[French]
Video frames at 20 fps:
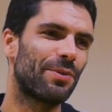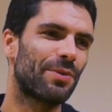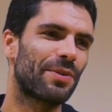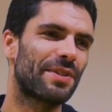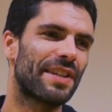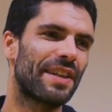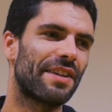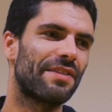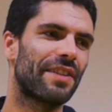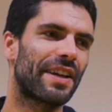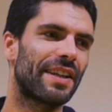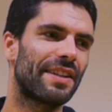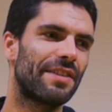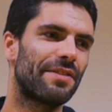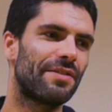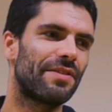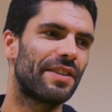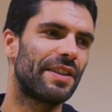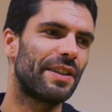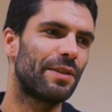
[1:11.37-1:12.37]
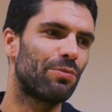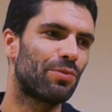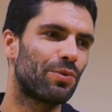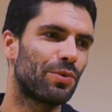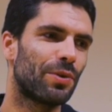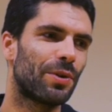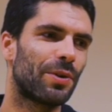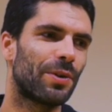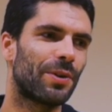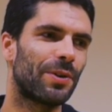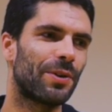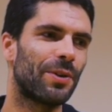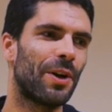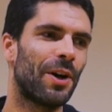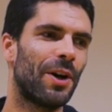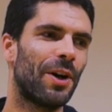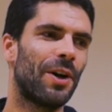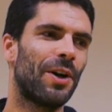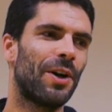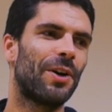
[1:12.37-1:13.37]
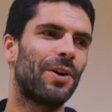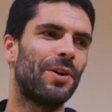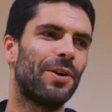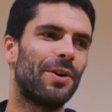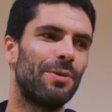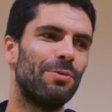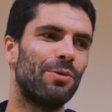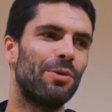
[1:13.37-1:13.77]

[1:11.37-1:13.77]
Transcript: Donc c'est un vrai défi pour euh, euh,